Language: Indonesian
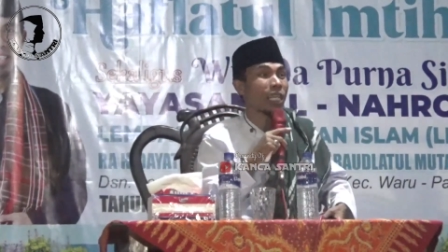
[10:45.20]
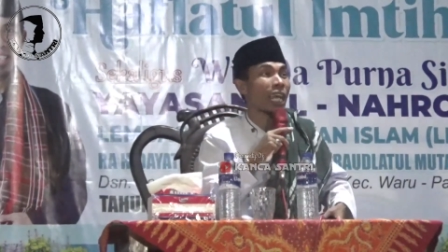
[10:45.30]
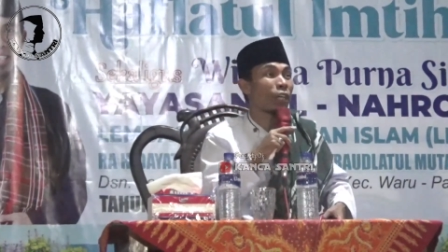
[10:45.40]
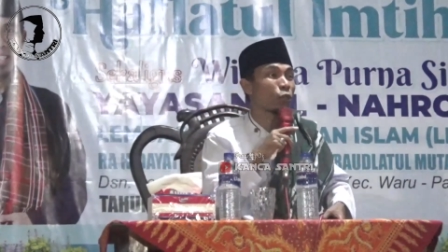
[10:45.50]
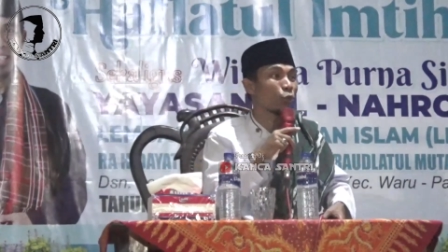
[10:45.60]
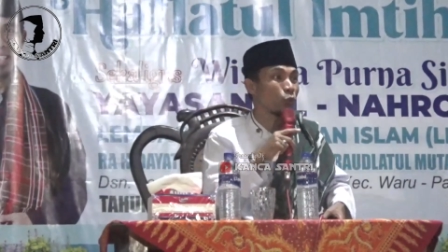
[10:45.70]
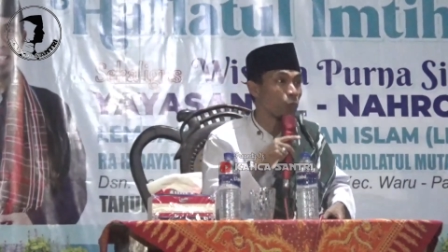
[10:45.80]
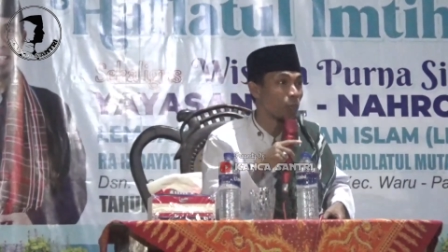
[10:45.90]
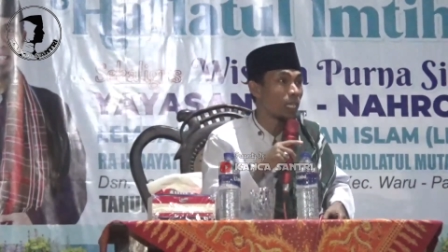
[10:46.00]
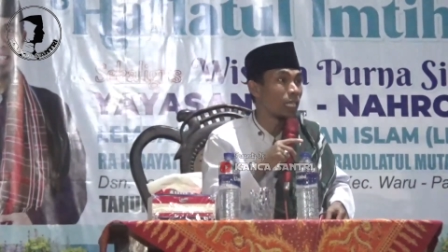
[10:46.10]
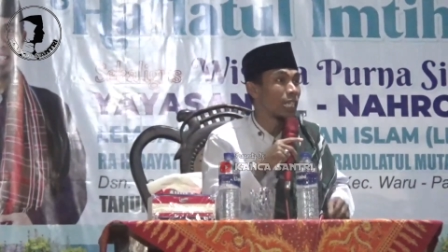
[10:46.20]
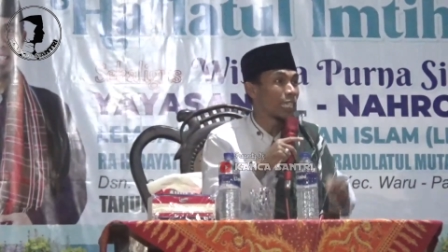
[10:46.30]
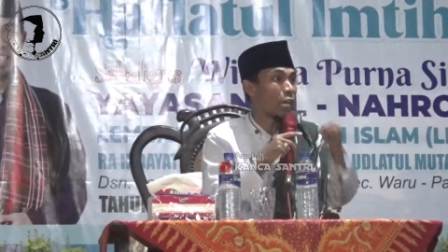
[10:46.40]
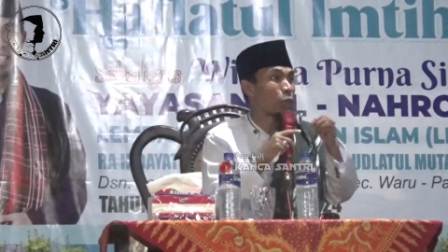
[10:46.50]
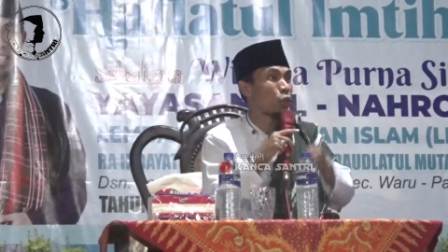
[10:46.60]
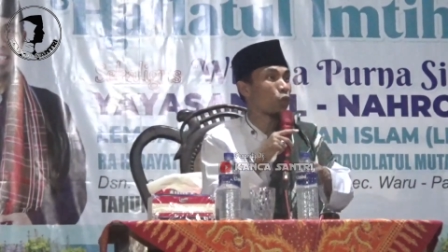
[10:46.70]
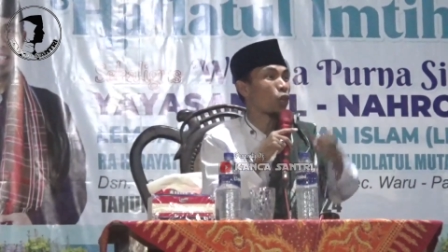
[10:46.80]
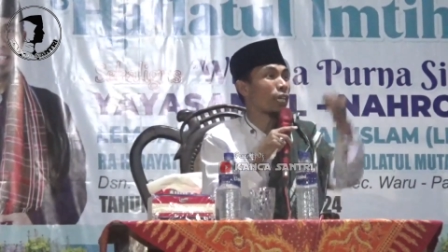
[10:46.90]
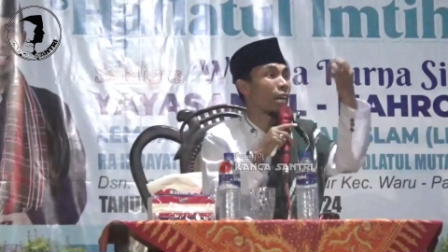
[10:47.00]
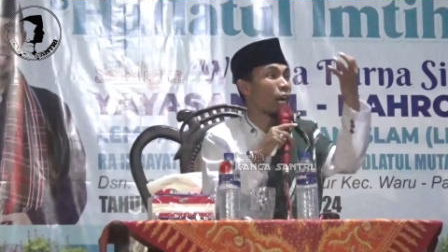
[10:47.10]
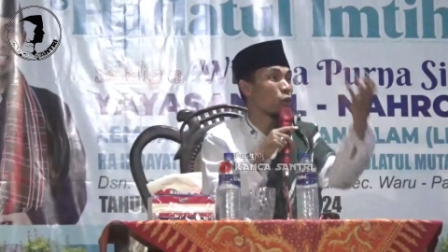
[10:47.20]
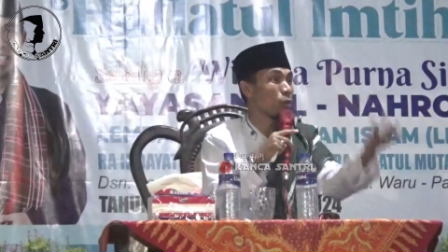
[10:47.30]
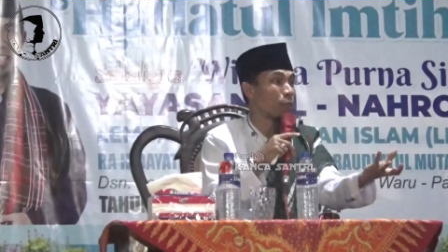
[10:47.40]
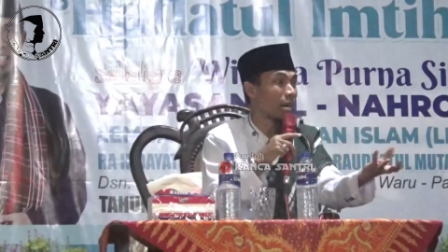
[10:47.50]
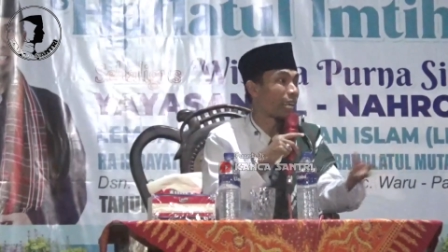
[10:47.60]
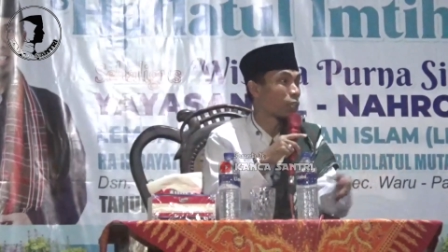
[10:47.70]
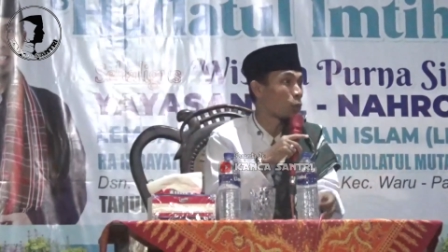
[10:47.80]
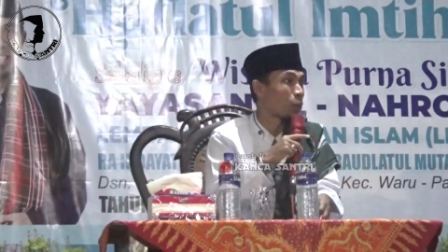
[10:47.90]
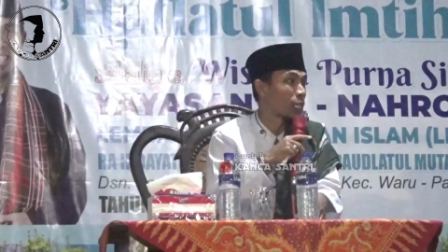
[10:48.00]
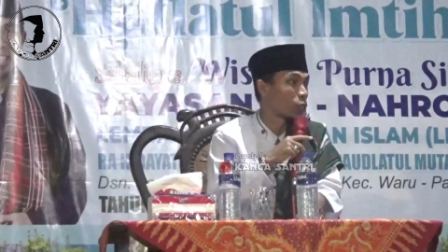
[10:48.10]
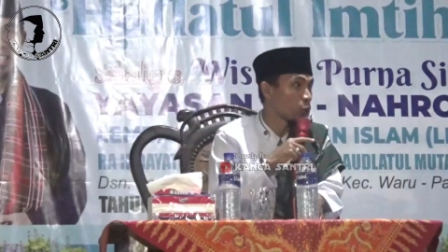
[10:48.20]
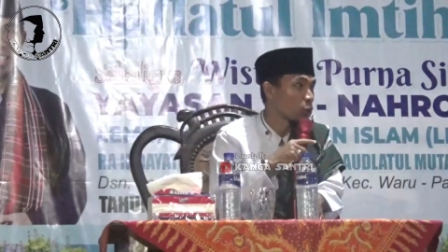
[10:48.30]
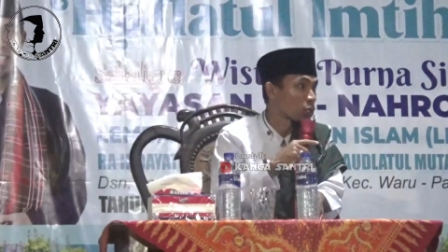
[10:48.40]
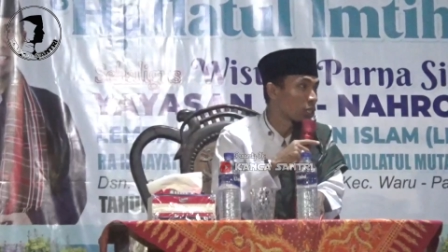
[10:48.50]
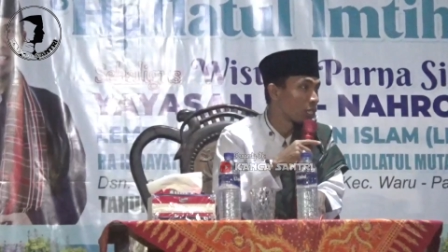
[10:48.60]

pun ada laku cuba keng pun orang aube alaku bagus